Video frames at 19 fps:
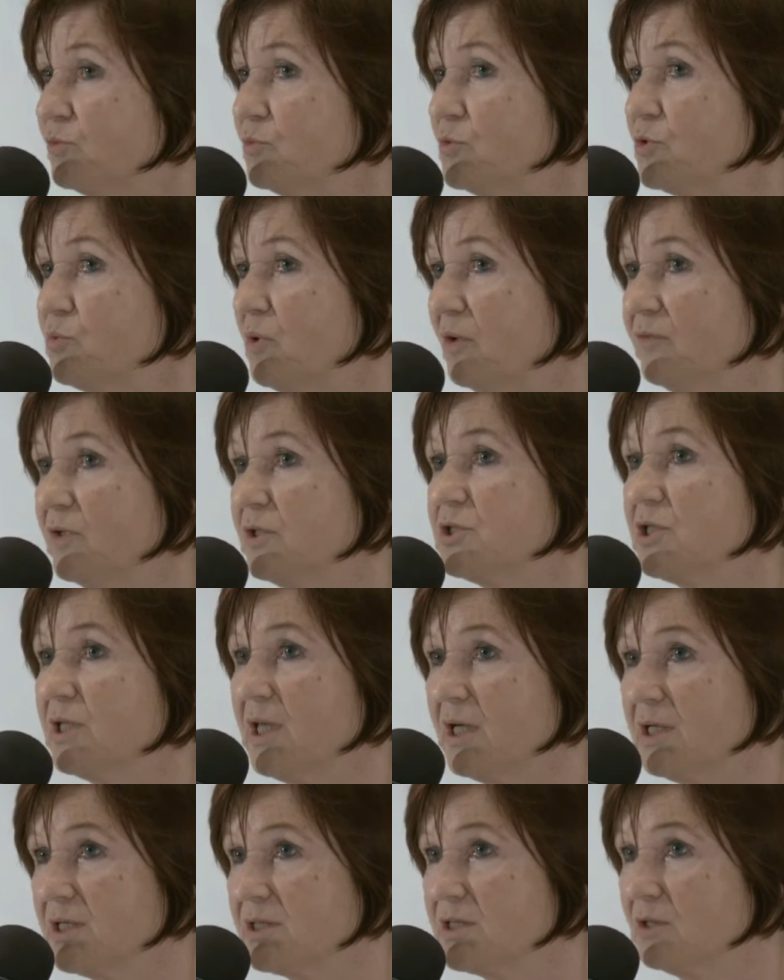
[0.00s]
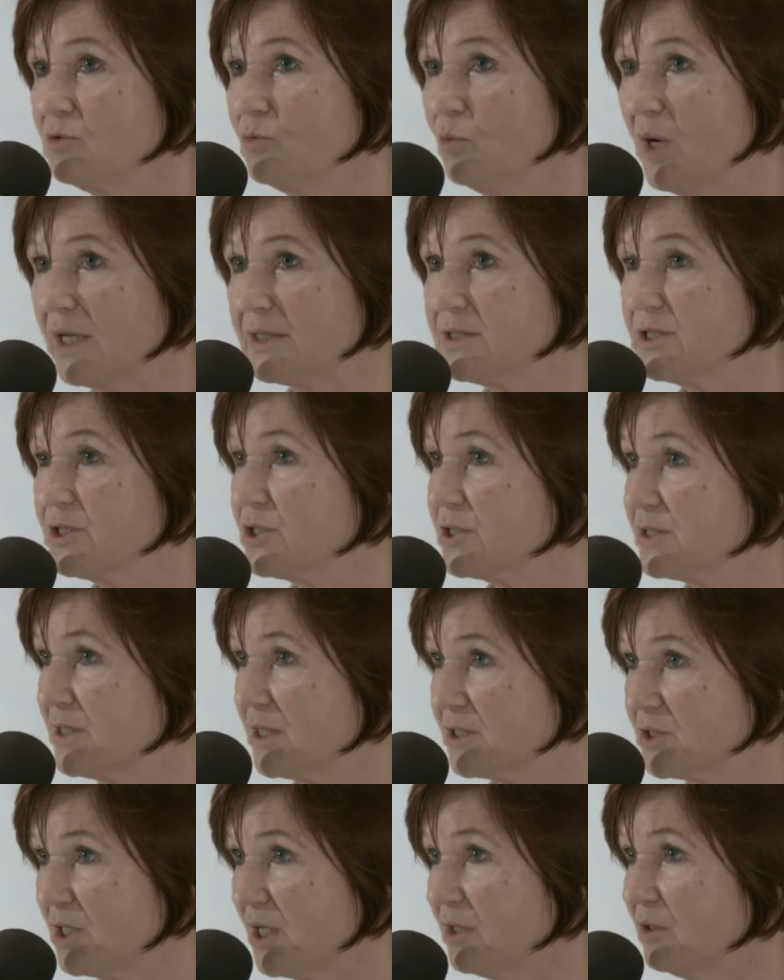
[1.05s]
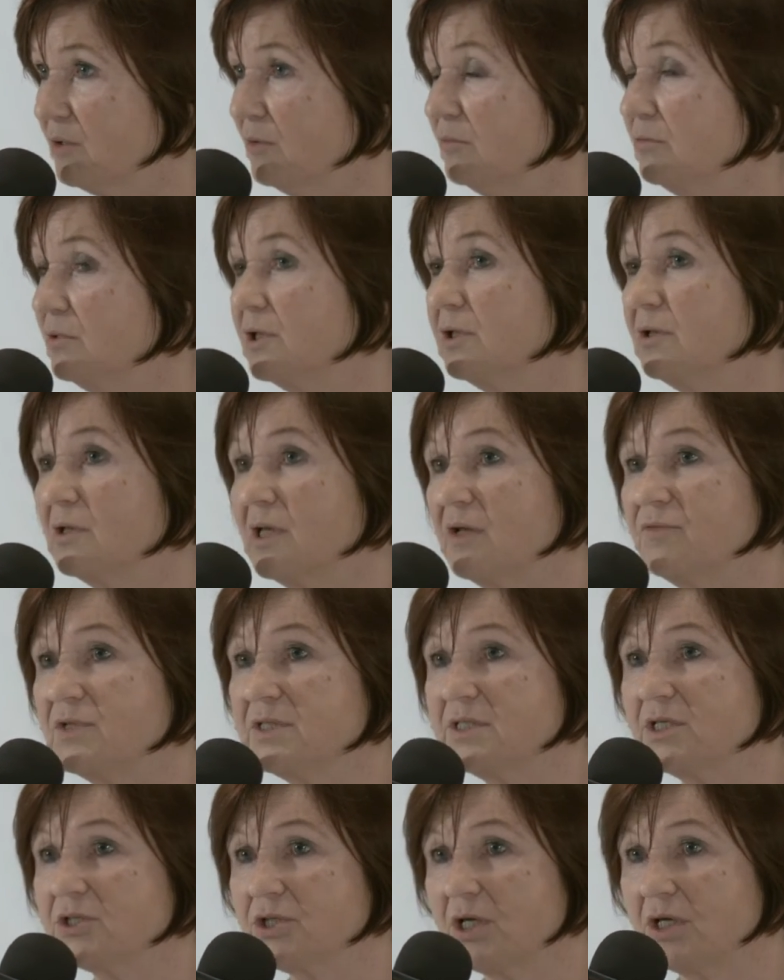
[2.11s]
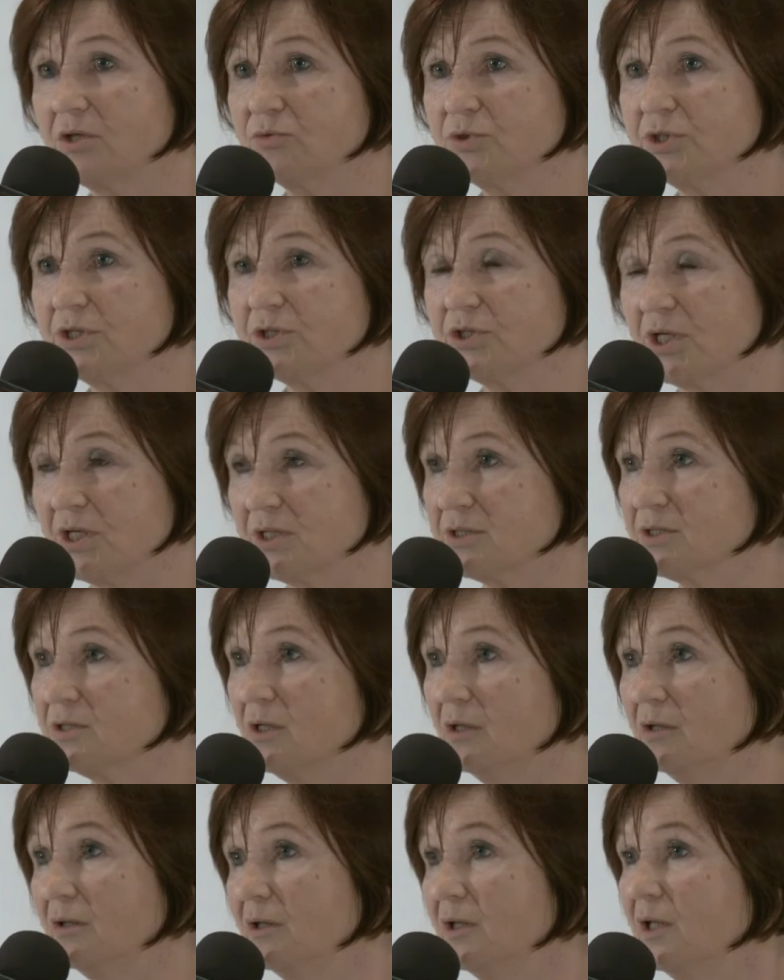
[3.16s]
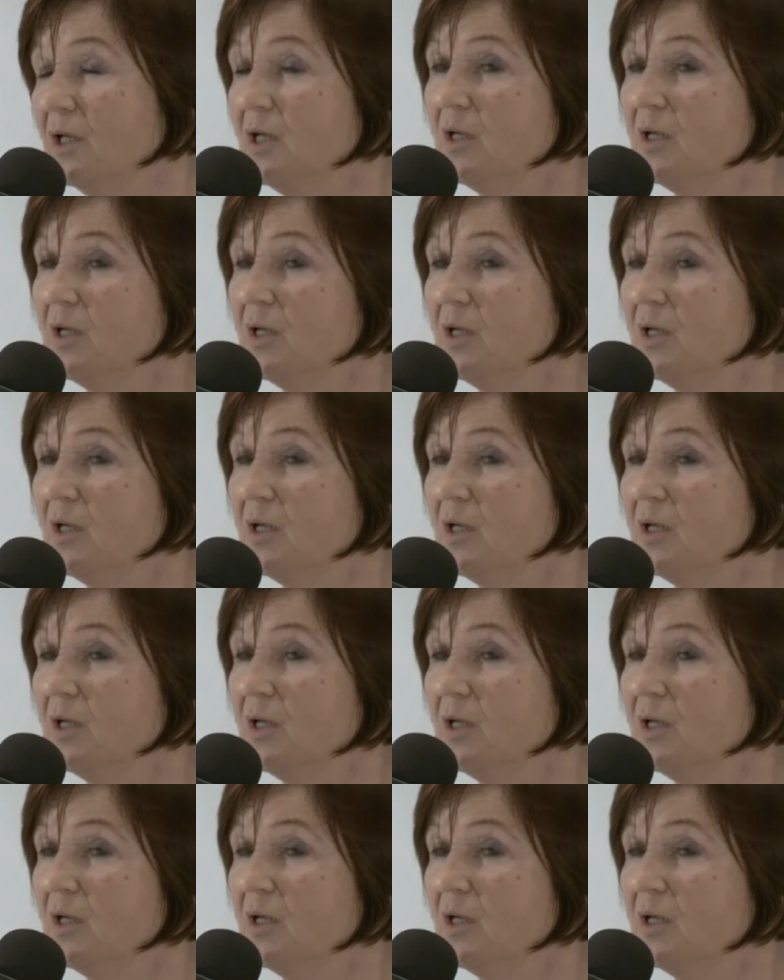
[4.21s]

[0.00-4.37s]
uzmysłowić, że takie sytuacje się zdarzają i to nawet zdarzają się często,